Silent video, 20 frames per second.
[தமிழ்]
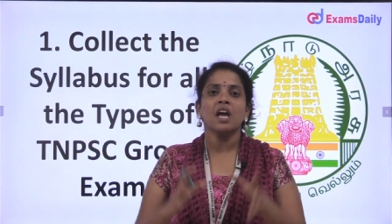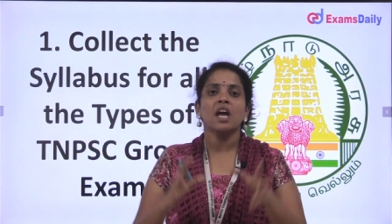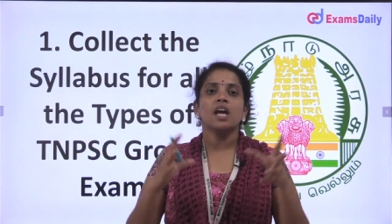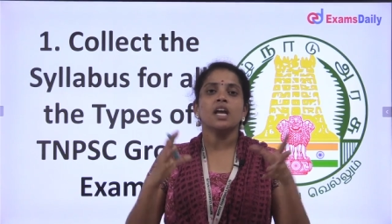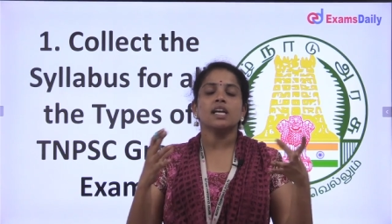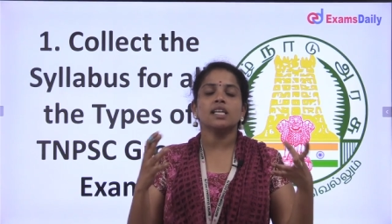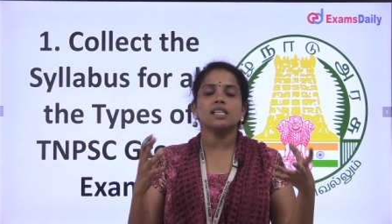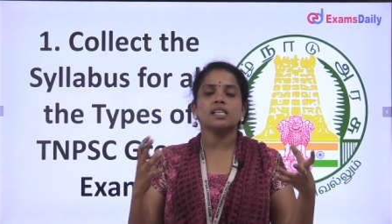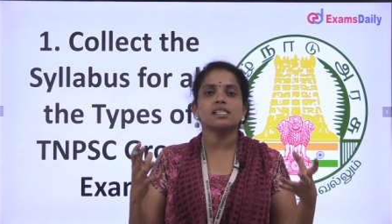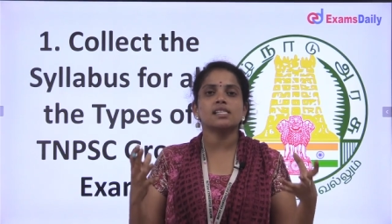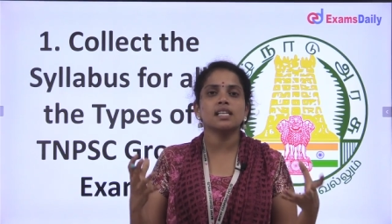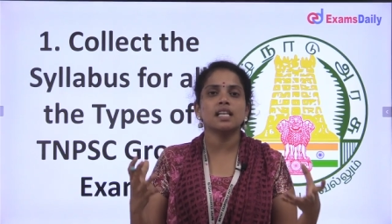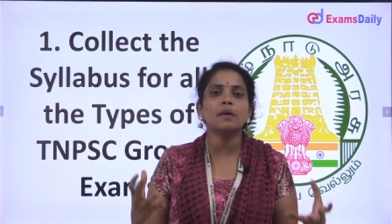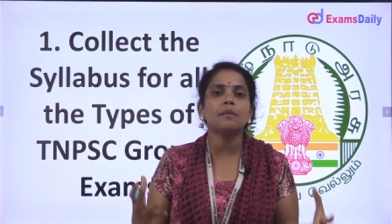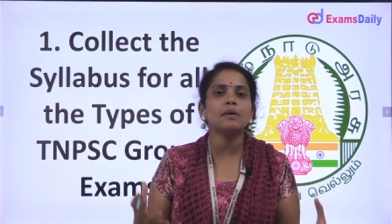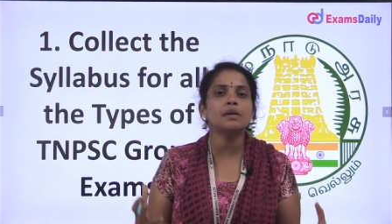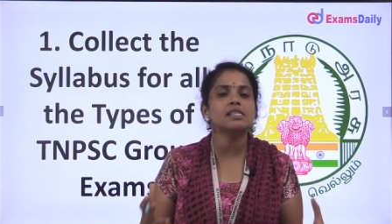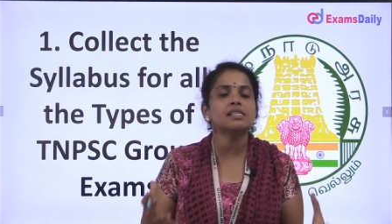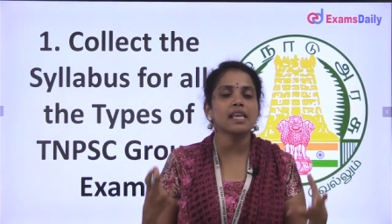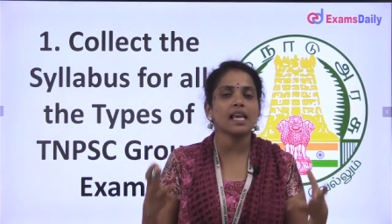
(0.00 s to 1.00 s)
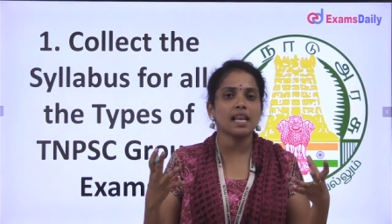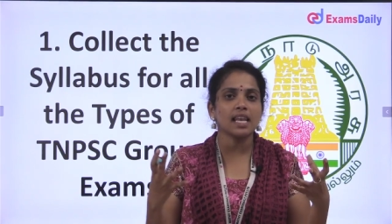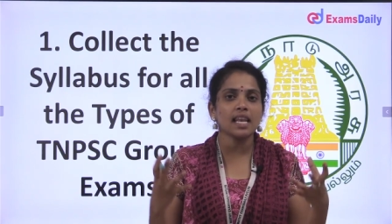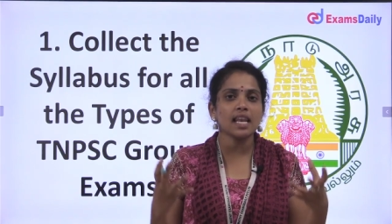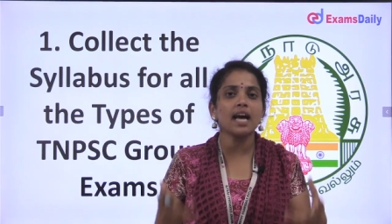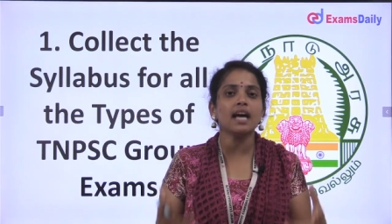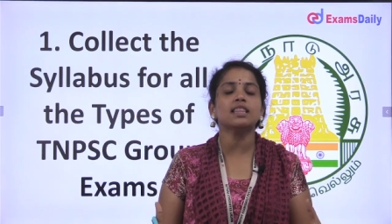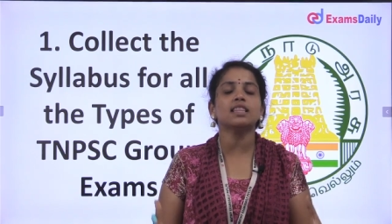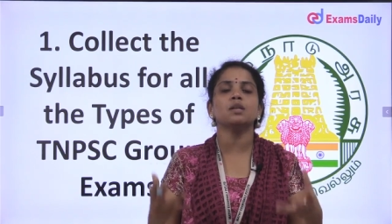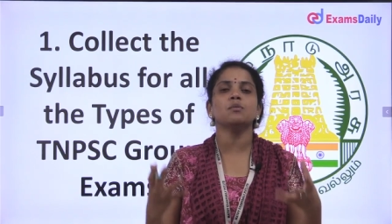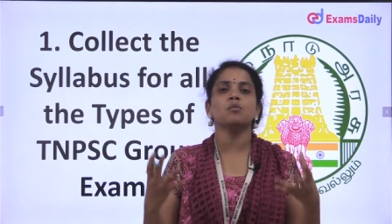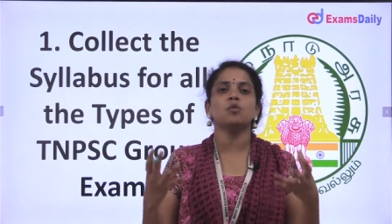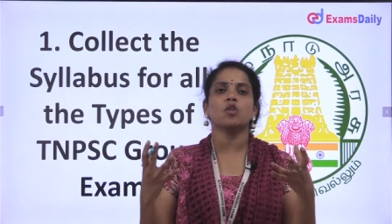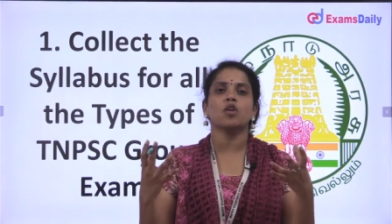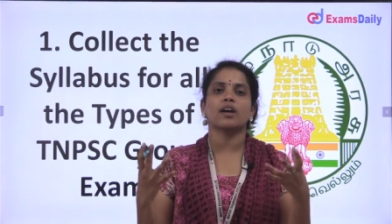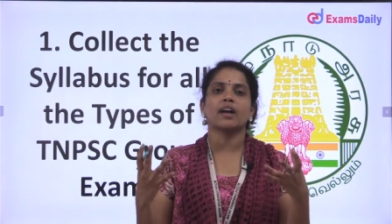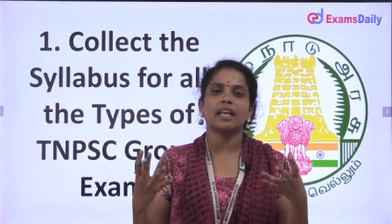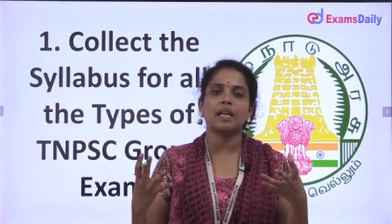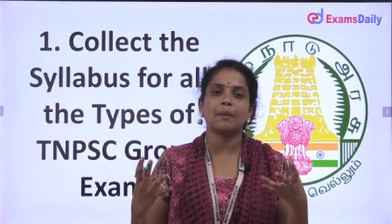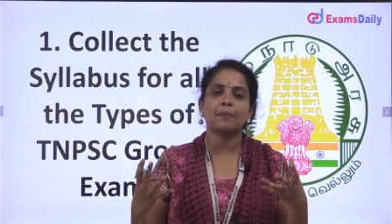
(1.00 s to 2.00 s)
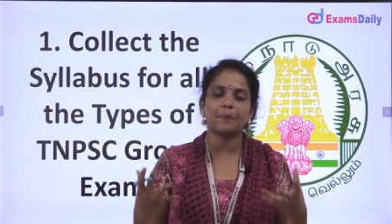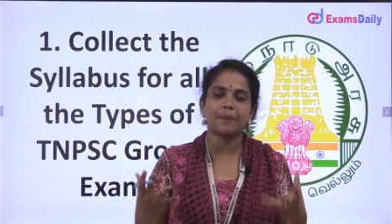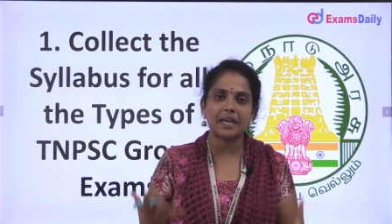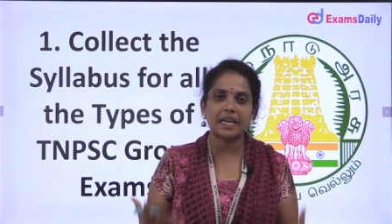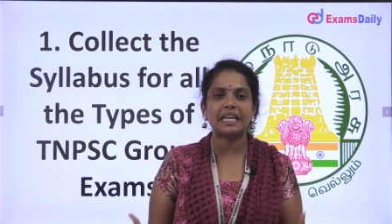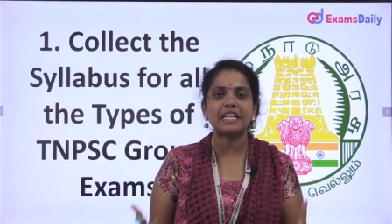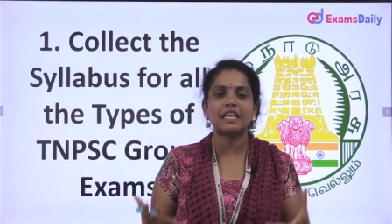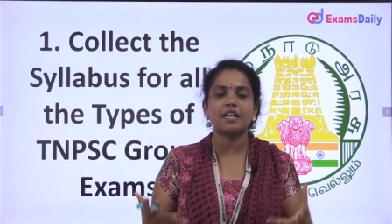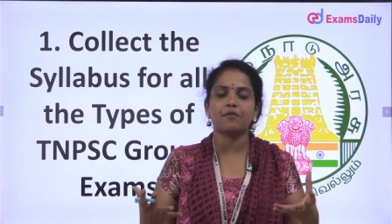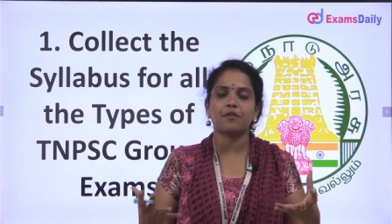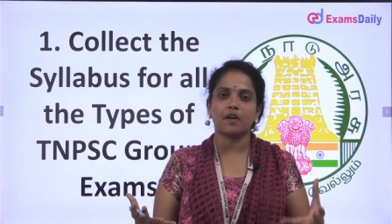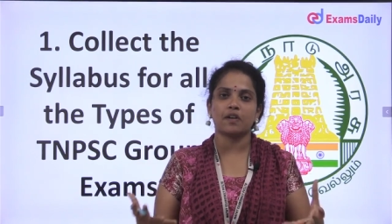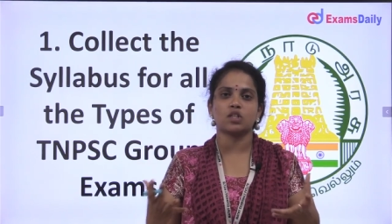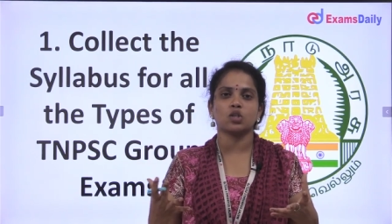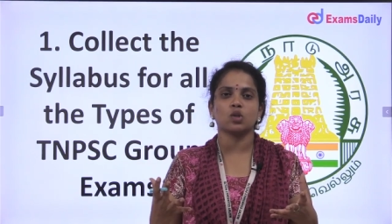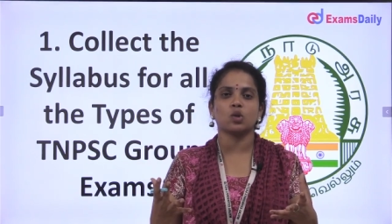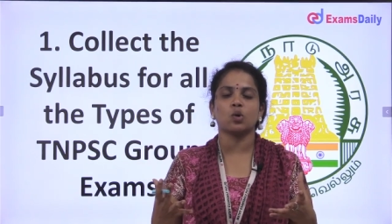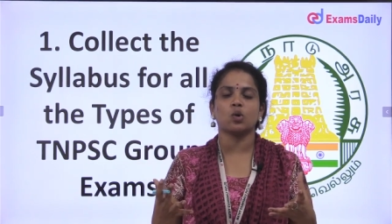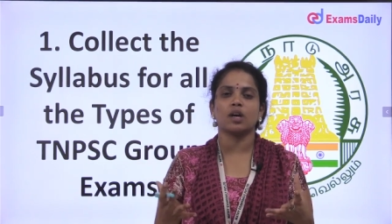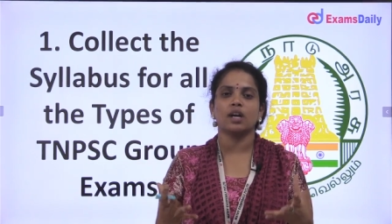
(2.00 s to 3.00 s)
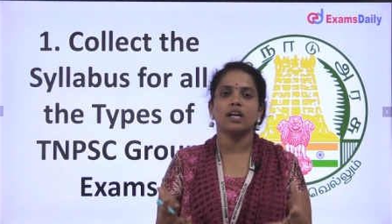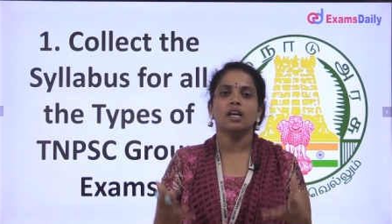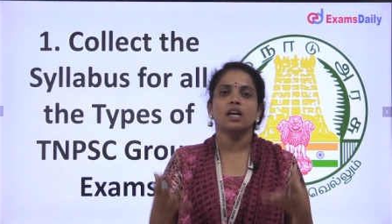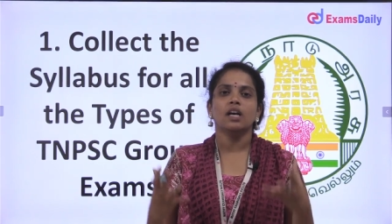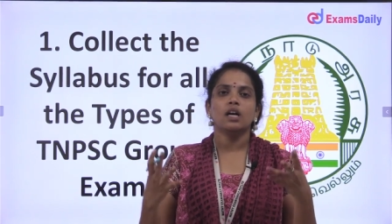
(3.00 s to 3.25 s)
இந்த சிலபஸ் எல்லாத்தையும் உங்கள் கையில் பிடிஎஃபாக வச்சுக்கோங்க